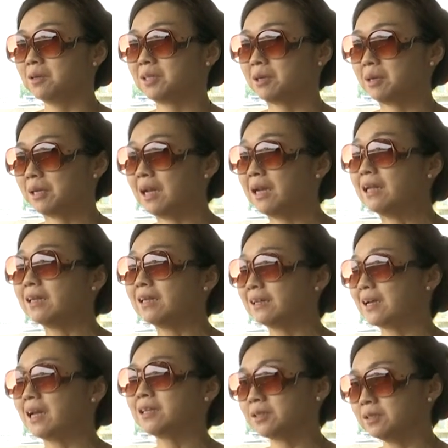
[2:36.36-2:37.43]
เกี่ยวกับรายละเอียด
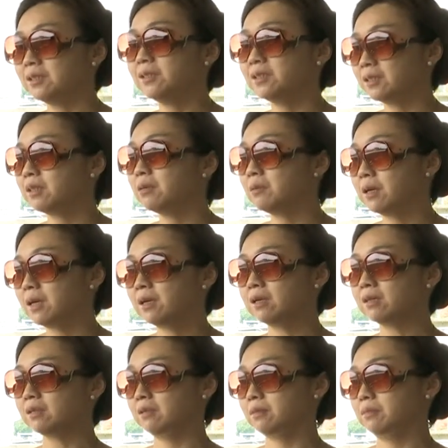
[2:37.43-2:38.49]
การขึ้นนะคิดว่า
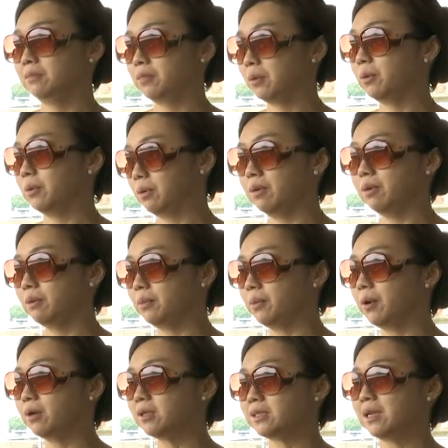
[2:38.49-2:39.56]
ก็
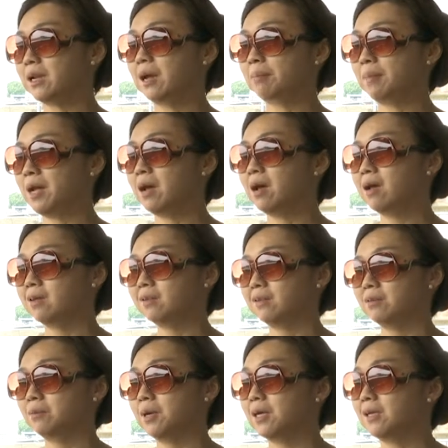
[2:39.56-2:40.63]
พอจะรับได้
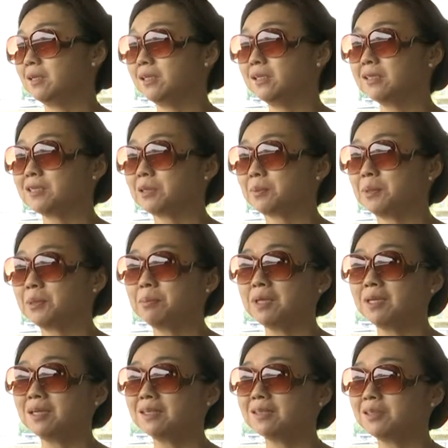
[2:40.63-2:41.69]
แต่ว่านี้เนื่องจากพี่ไม่
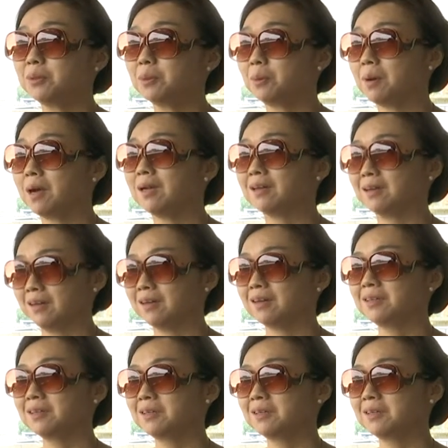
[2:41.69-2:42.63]
ได้ขึ้นทุกวันนะคะ